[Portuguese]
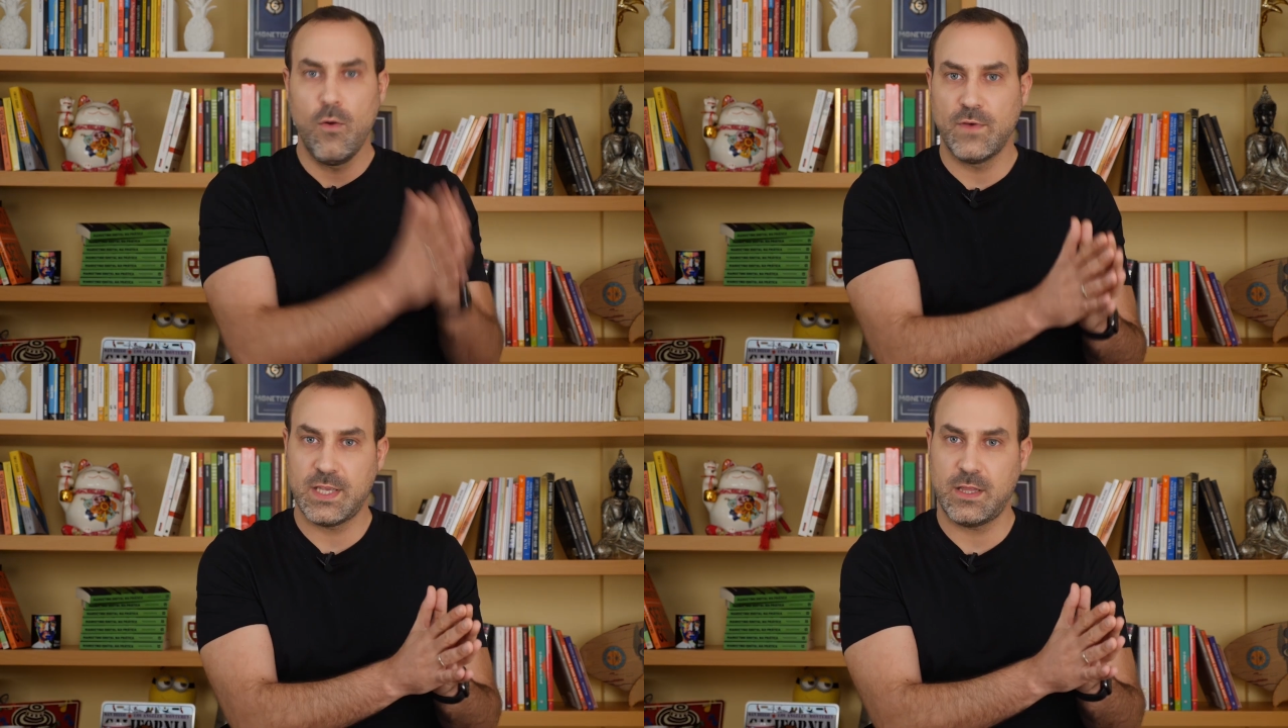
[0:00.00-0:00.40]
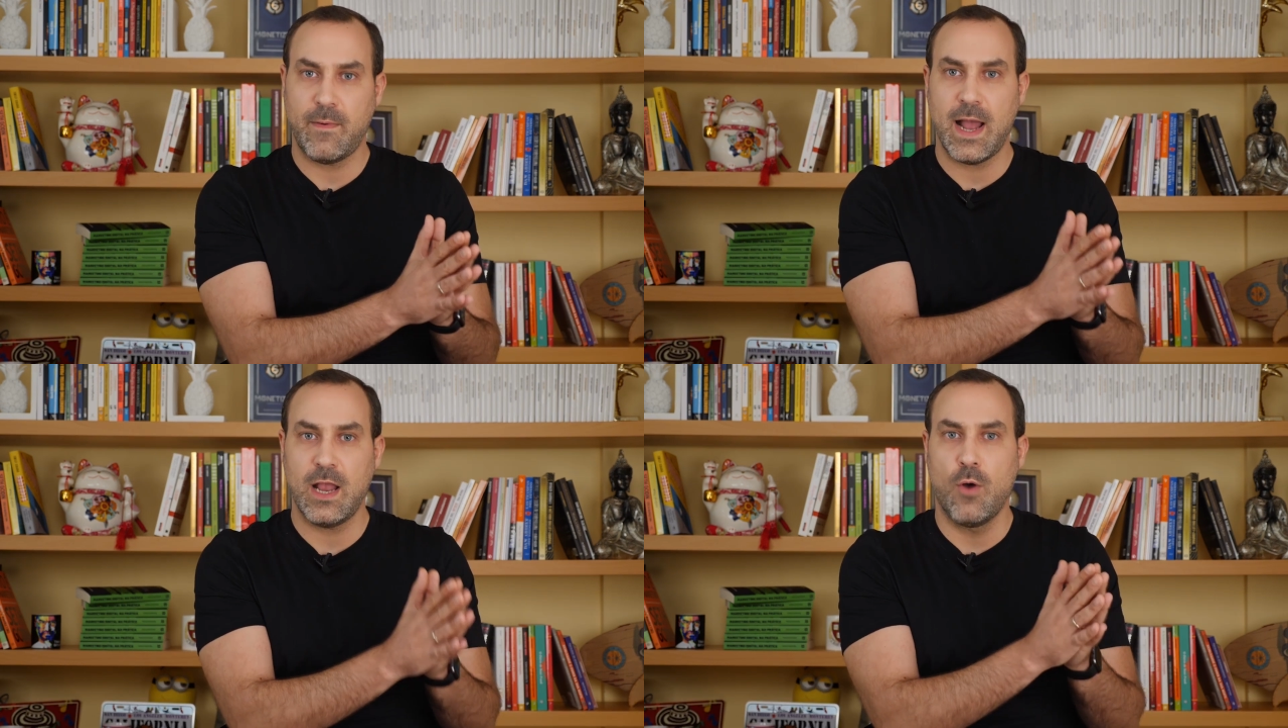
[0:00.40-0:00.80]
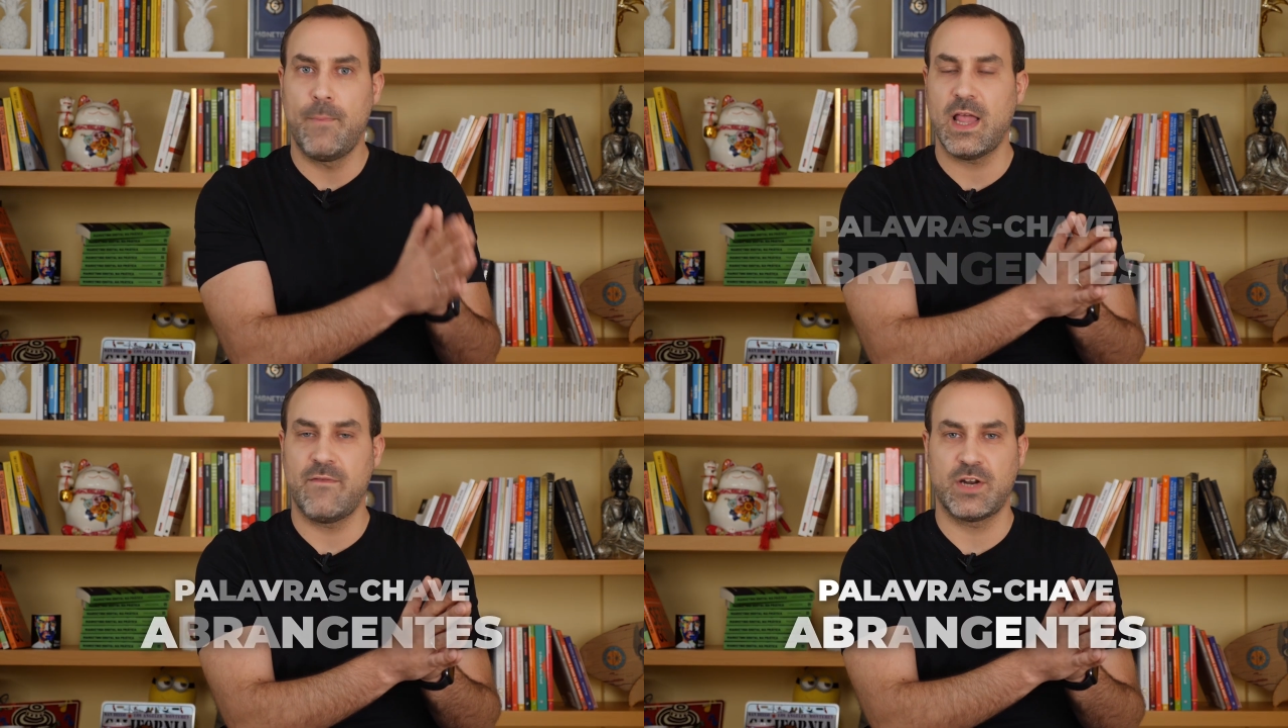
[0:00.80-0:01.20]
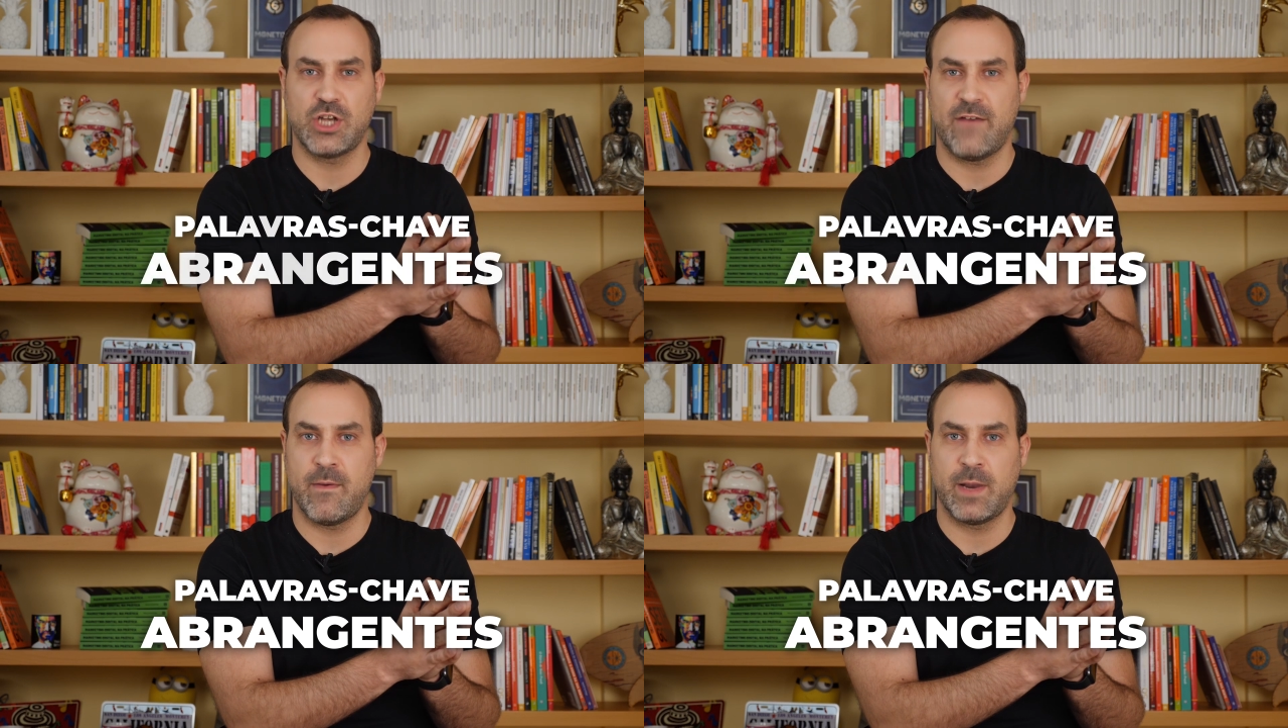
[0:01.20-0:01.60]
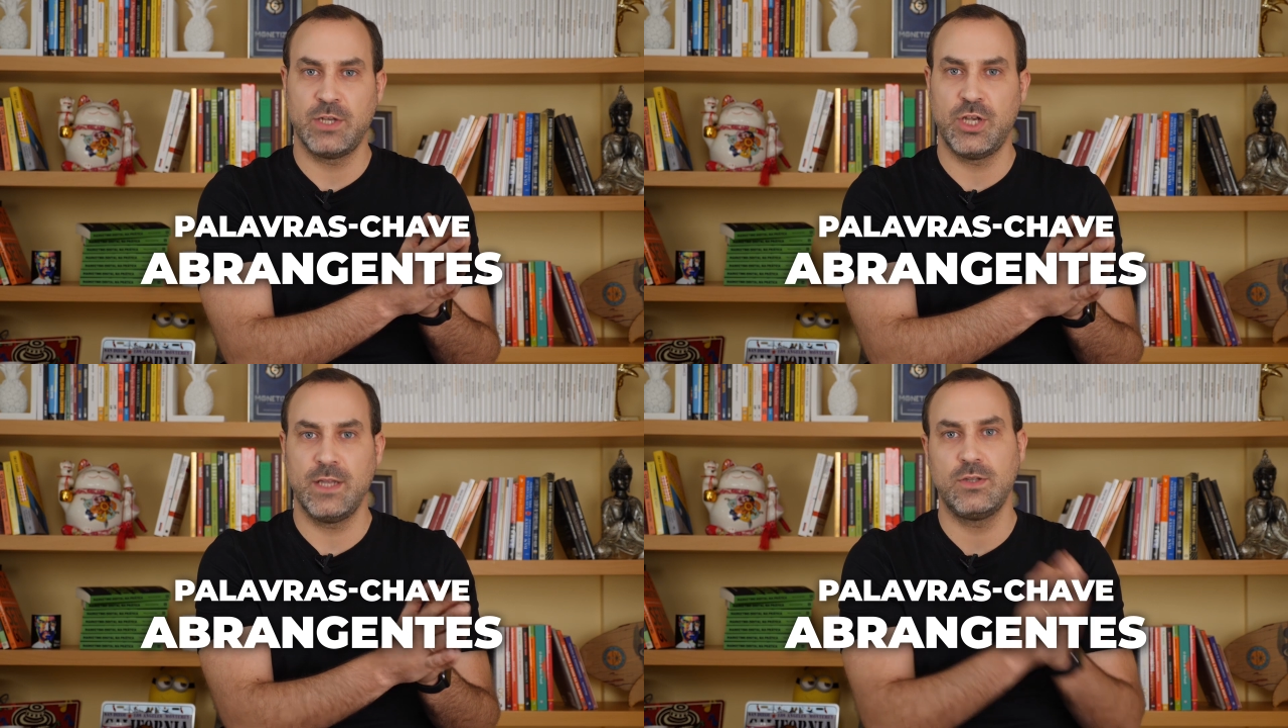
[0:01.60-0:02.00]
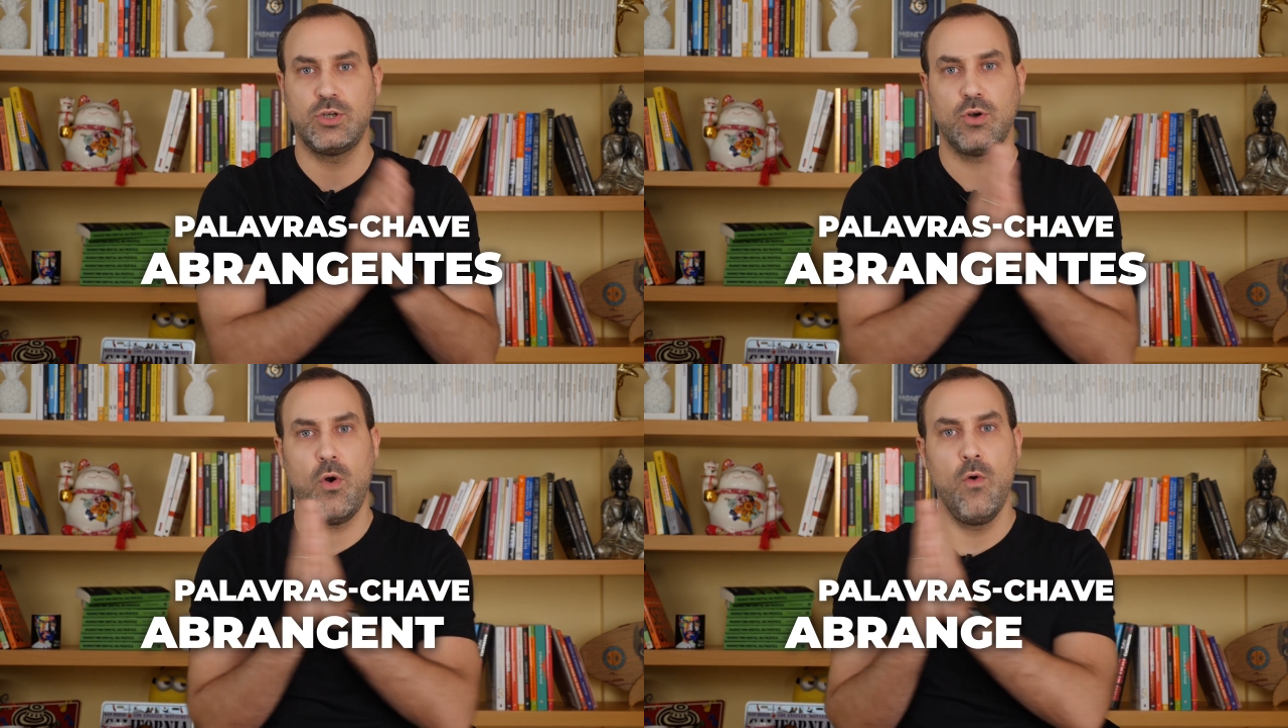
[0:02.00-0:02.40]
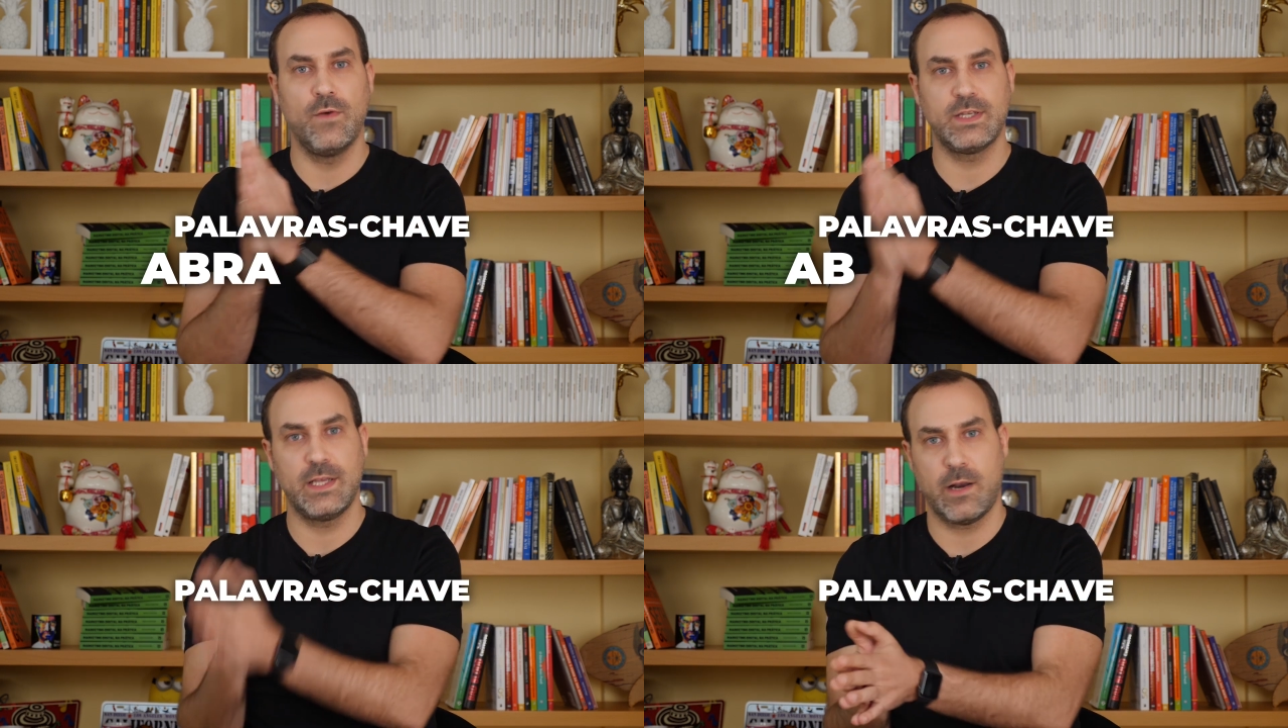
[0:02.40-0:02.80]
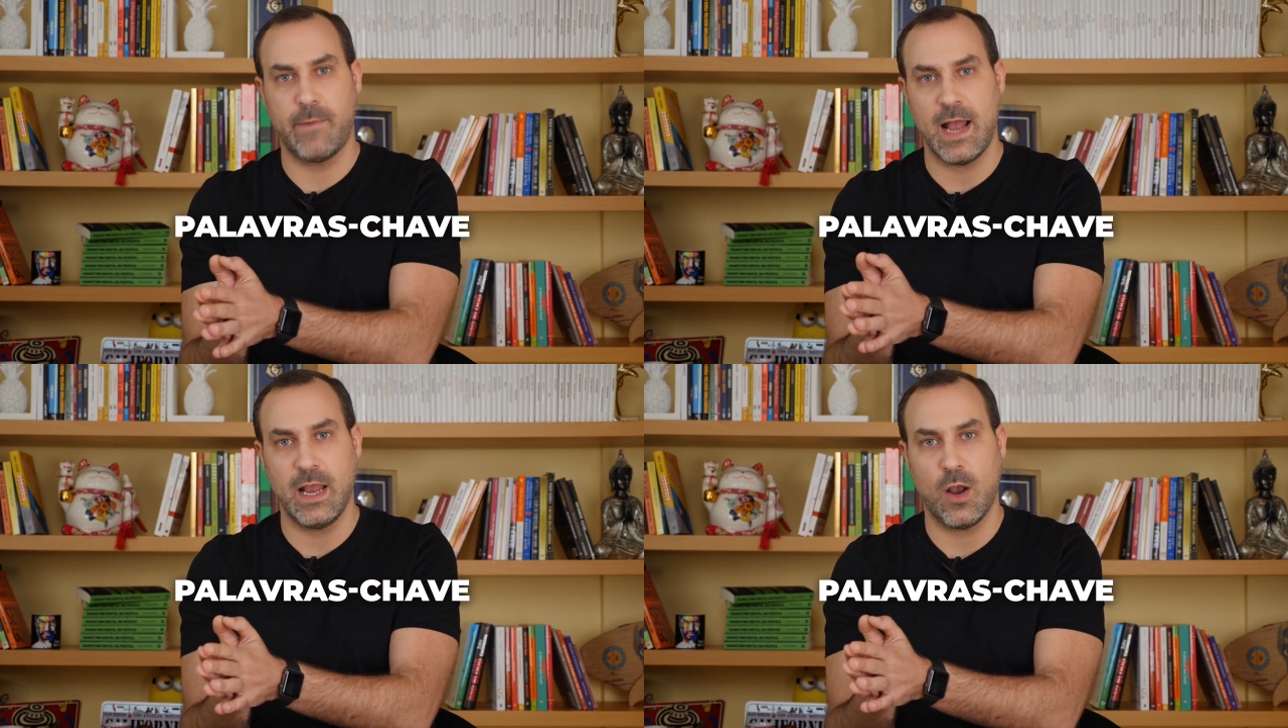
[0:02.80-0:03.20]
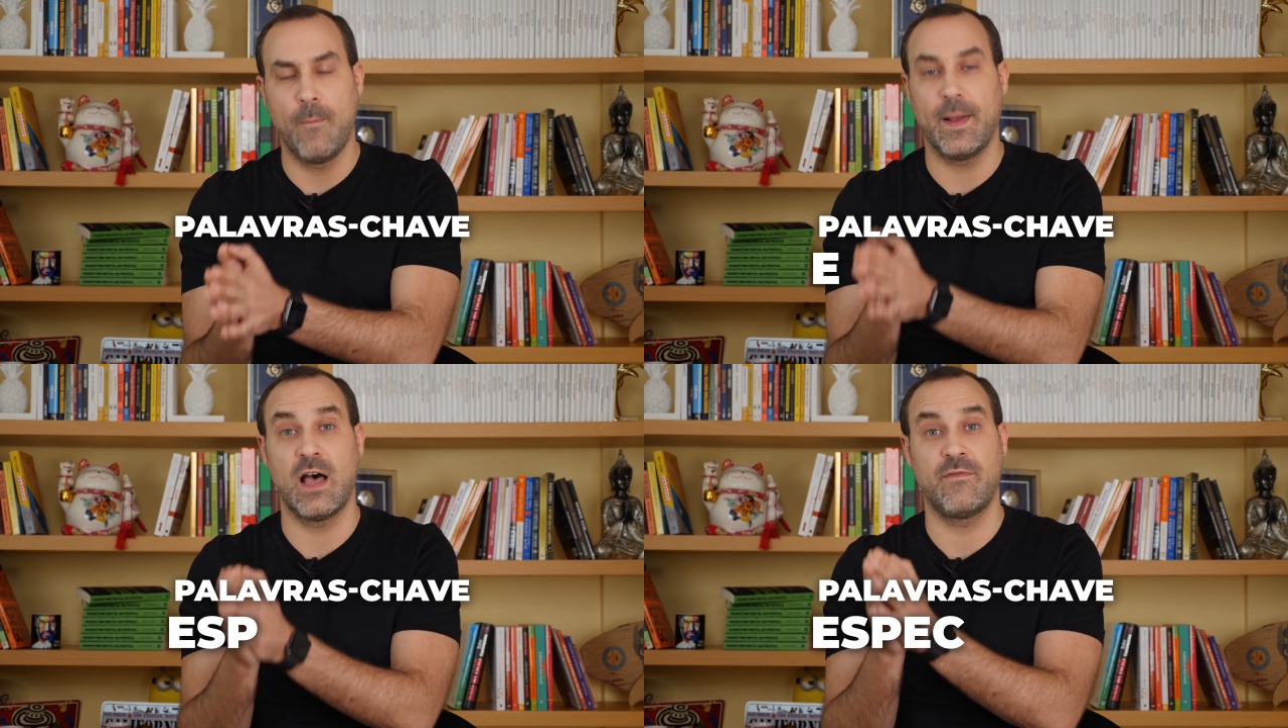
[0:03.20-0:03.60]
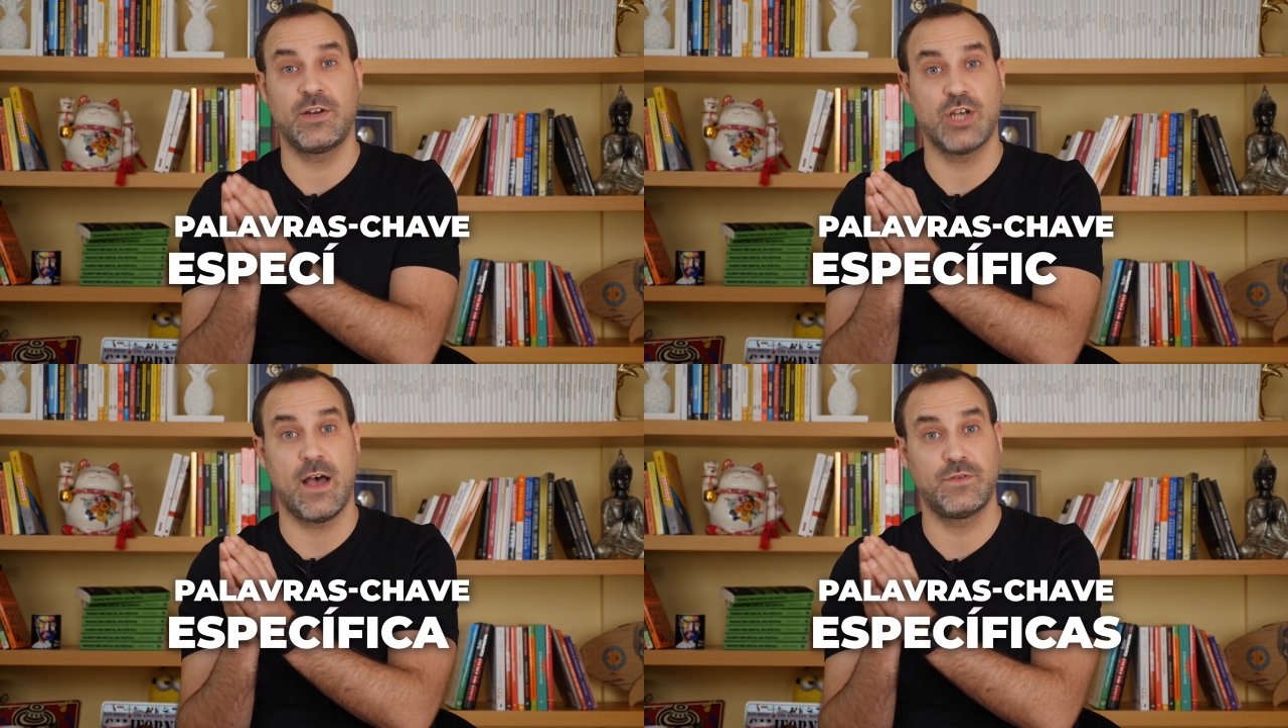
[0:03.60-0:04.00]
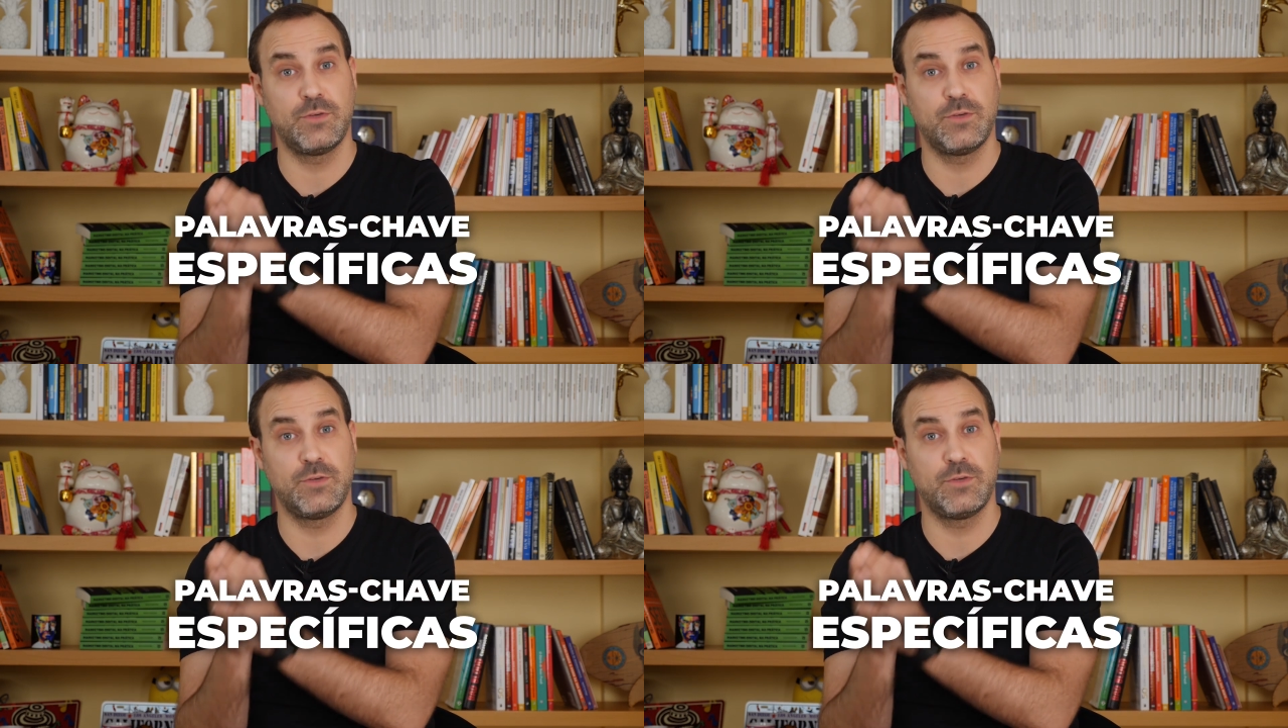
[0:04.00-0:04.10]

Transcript: Ou você trabalha com palavras-chave abrangentes, ou você trabalha com palavras-chave